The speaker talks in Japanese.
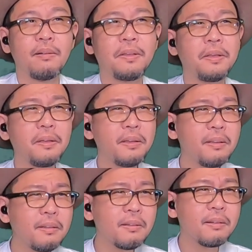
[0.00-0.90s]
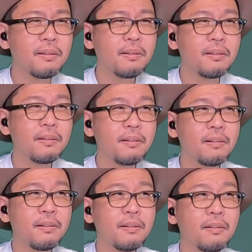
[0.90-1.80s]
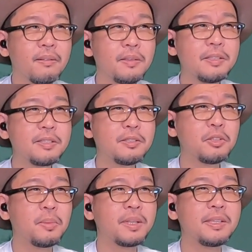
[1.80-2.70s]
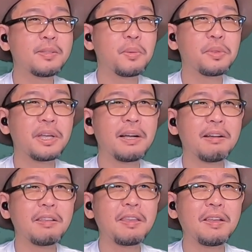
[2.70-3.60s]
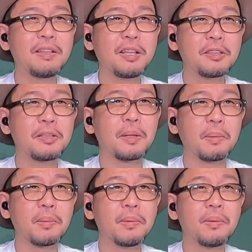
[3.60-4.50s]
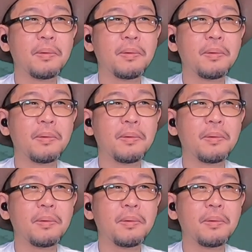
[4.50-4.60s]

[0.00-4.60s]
ええー、いつの間にそんな関係になってたの